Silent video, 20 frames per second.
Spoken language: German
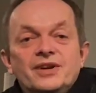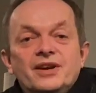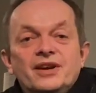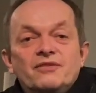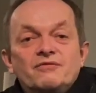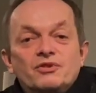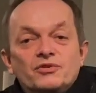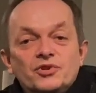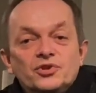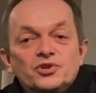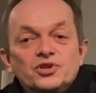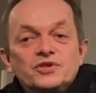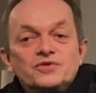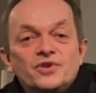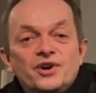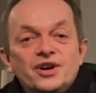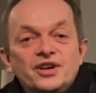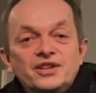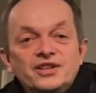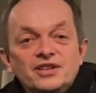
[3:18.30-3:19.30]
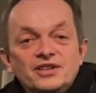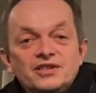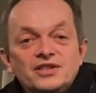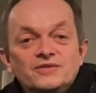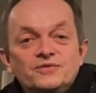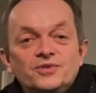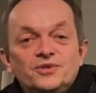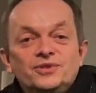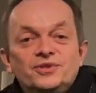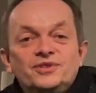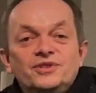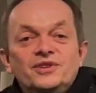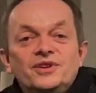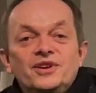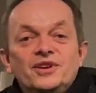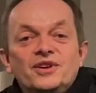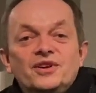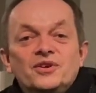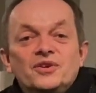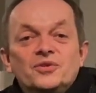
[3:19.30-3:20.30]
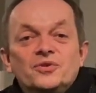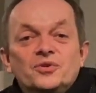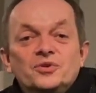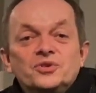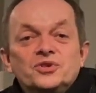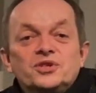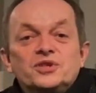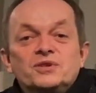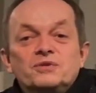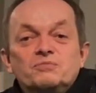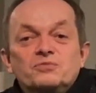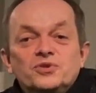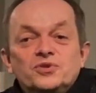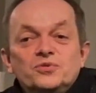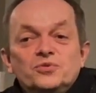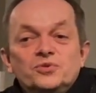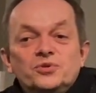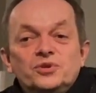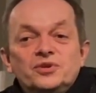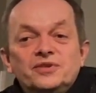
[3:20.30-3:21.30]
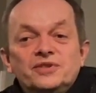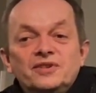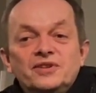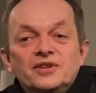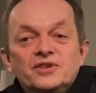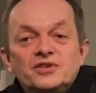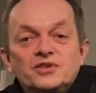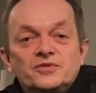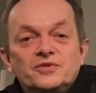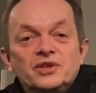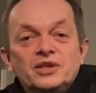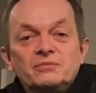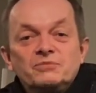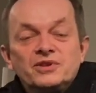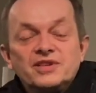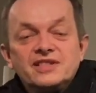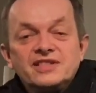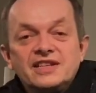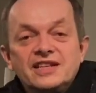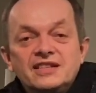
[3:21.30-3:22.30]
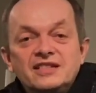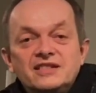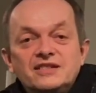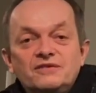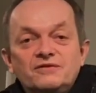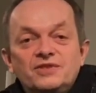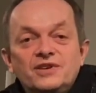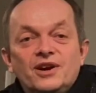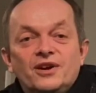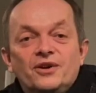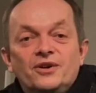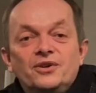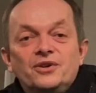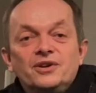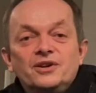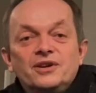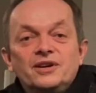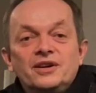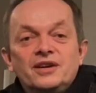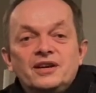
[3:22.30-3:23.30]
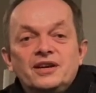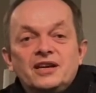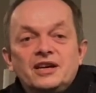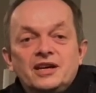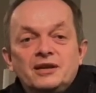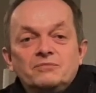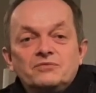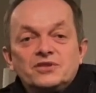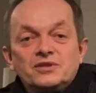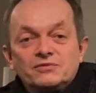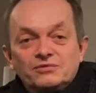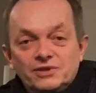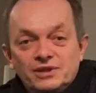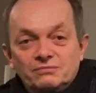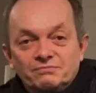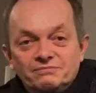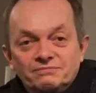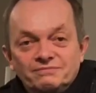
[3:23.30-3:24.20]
Wir würden uns freuen, Sie würden uns besuchen, sowohl in Präsenz wie auch im Stream.